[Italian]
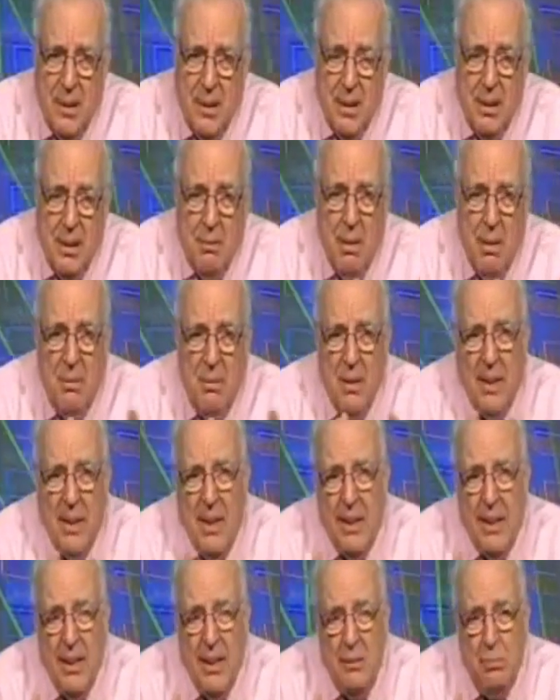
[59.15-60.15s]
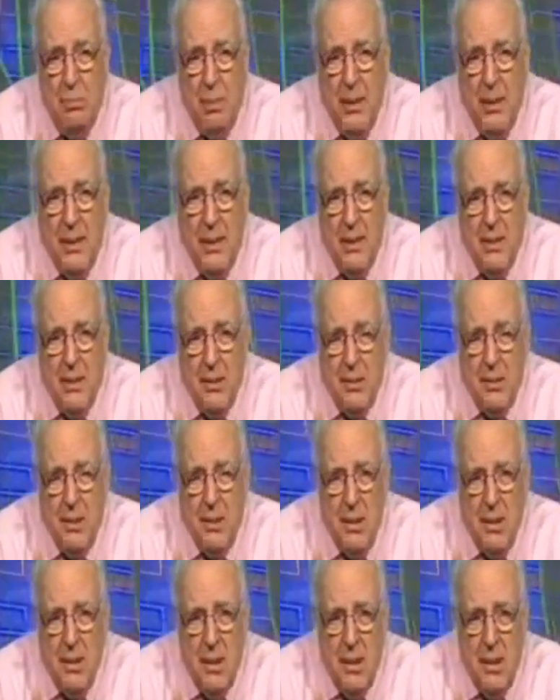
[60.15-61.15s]
eh, la mafia chiede il
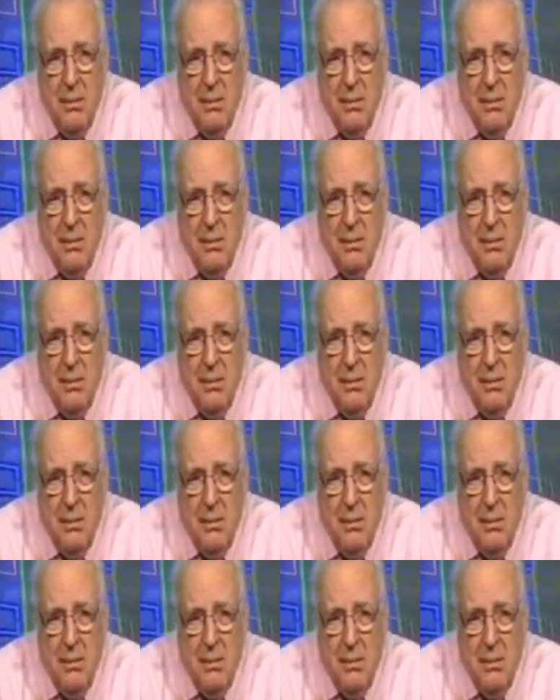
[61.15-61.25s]
pizzo